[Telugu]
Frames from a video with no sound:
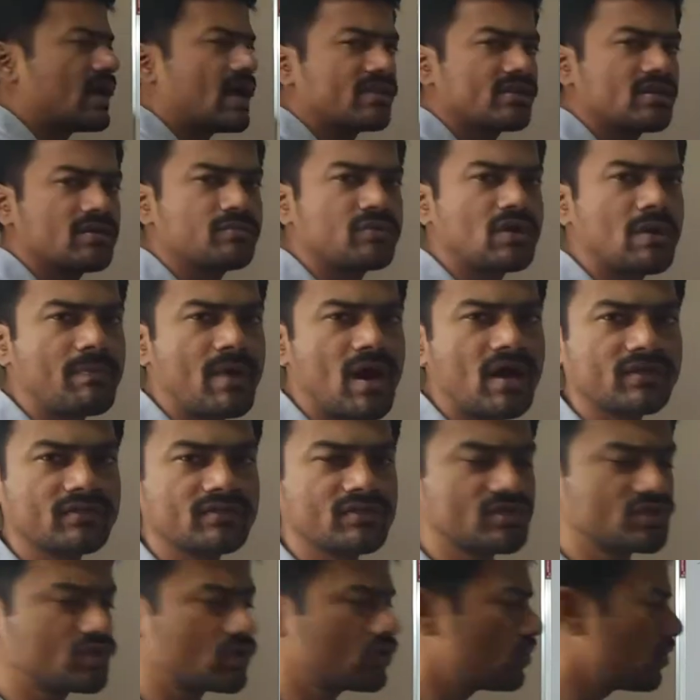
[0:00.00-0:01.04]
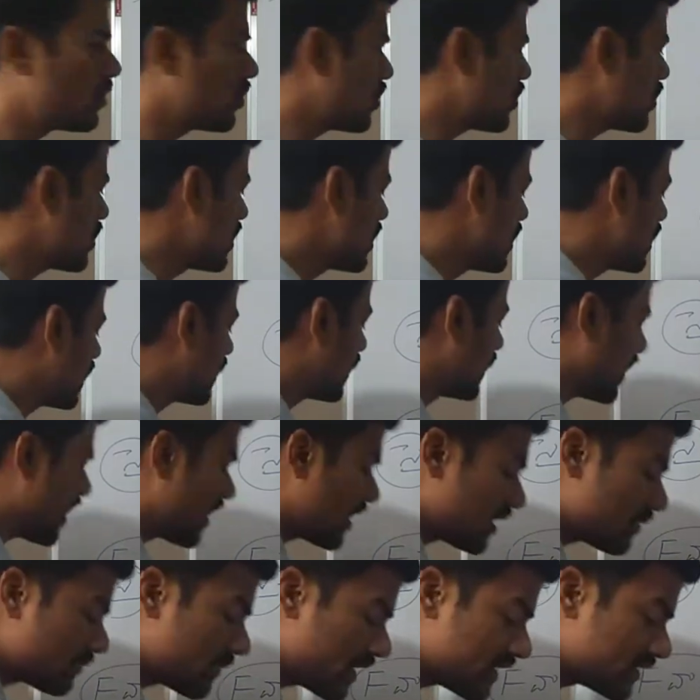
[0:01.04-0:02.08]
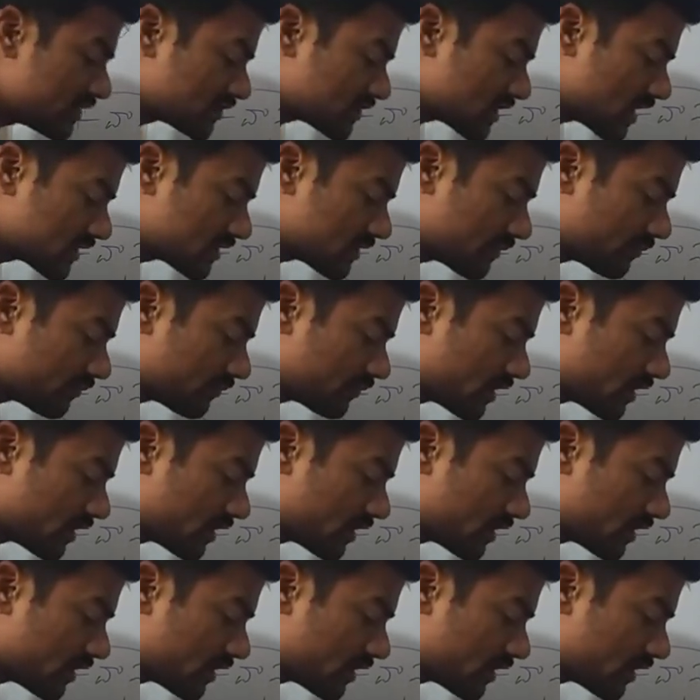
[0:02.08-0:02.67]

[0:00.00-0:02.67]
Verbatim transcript: దాదాపుగా భారతదేశంలో నలభై శాతం